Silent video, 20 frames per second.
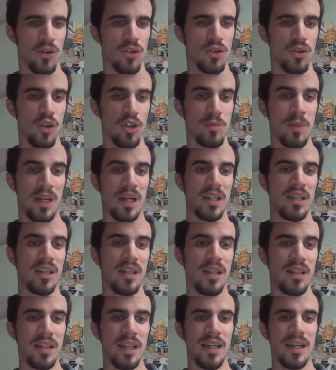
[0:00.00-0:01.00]
Sono
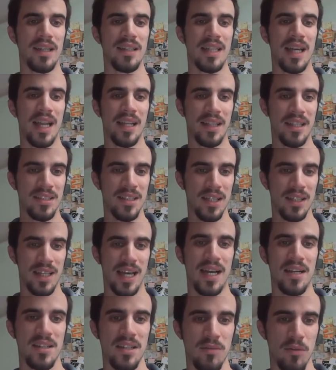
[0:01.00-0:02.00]
sbalardita dalla
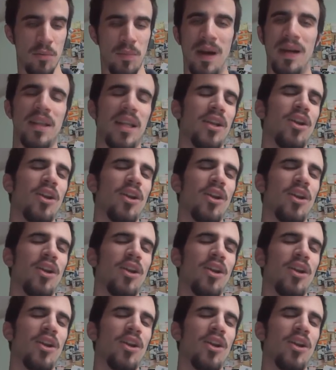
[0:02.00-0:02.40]
testardaggine di mio padre.